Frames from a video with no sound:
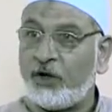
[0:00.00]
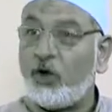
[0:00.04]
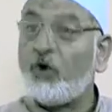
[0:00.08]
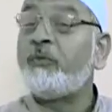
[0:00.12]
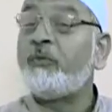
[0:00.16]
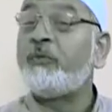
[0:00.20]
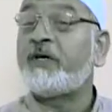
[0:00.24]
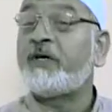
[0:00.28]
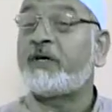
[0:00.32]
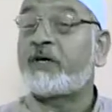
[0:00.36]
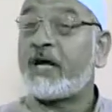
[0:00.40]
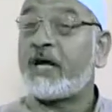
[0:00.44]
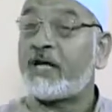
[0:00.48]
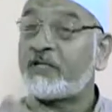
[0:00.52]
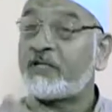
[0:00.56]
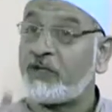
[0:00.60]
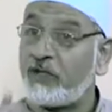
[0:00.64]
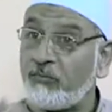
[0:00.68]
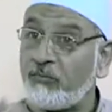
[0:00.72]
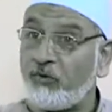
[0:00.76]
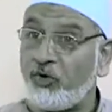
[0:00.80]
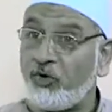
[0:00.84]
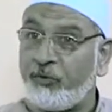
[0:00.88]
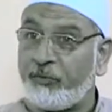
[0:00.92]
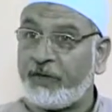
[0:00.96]
ومعراج
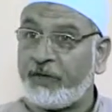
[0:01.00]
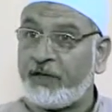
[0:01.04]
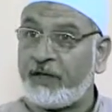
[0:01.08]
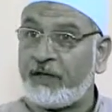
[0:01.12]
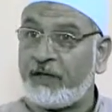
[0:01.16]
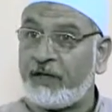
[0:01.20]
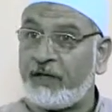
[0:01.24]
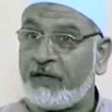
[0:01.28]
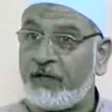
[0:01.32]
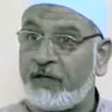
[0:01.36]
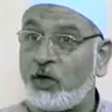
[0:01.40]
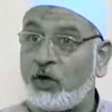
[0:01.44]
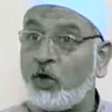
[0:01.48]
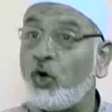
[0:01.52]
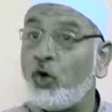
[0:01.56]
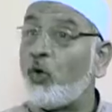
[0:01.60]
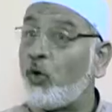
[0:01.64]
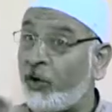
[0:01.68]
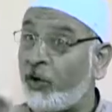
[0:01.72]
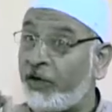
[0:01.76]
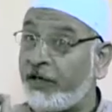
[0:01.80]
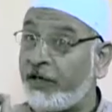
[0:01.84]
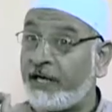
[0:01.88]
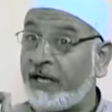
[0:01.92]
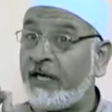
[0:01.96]
المؤمن
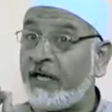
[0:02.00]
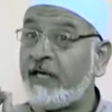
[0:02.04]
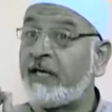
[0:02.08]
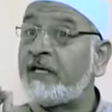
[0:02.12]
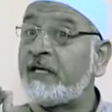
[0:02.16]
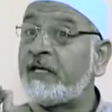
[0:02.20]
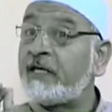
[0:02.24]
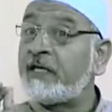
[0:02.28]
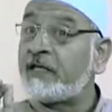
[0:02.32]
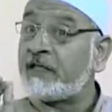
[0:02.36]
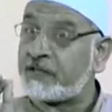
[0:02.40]
وهي